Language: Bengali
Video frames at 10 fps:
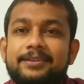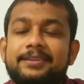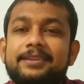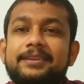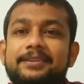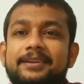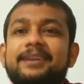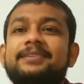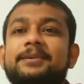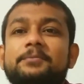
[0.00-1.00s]
দেখতে দেখতে
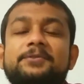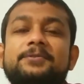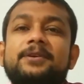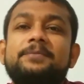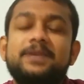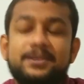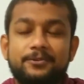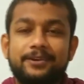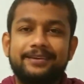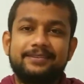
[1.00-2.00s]
কাতার বিশ্বকাপ শেষ
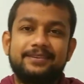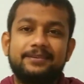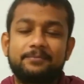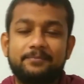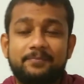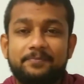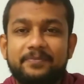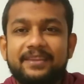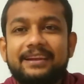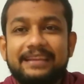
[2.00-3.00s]
হয়ে গেছে
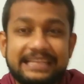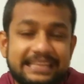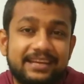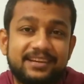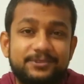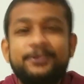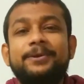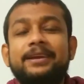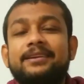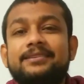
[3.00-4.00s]
একটা ইতিহাসও
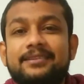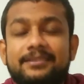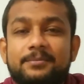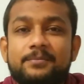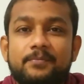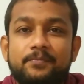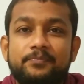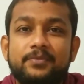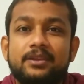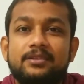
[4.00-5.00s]
হয়ে গেছে
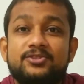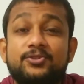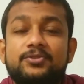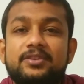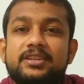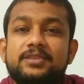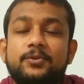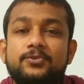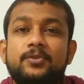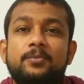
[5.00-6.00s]
ছত্রিশ
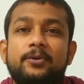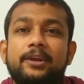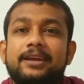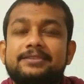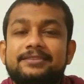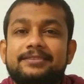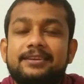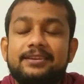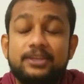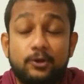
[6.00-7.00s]
বছর পরে
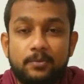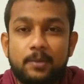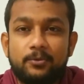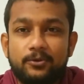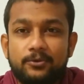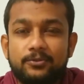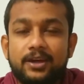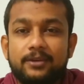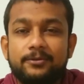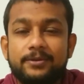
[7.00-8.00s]
আর্জেন্টিনা শিরোপা
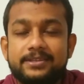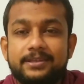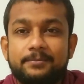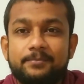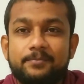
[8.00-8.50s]
পুনরুদ্ধার করেছে